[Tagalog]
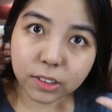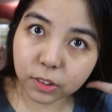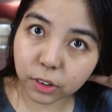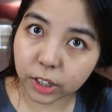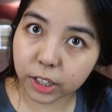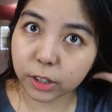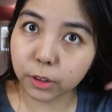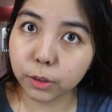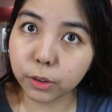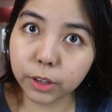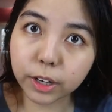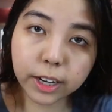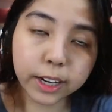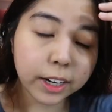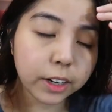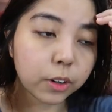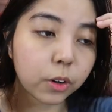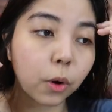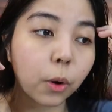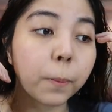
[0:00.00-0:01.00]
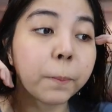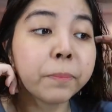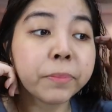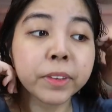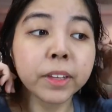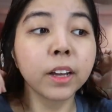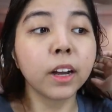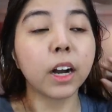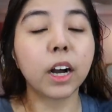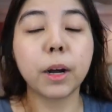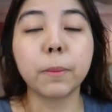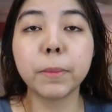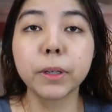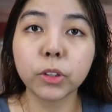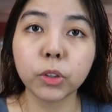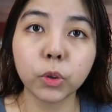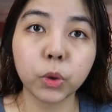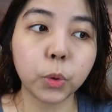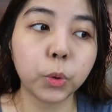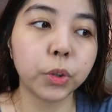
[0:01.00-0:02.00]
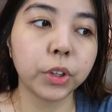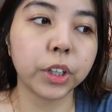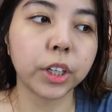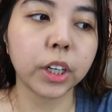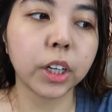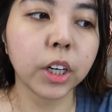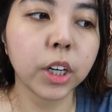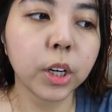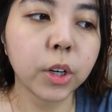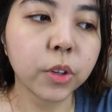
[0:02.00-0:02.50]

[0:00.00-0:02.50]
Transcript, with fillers: sorry yung gulo ng hair ko, um, magto-toner.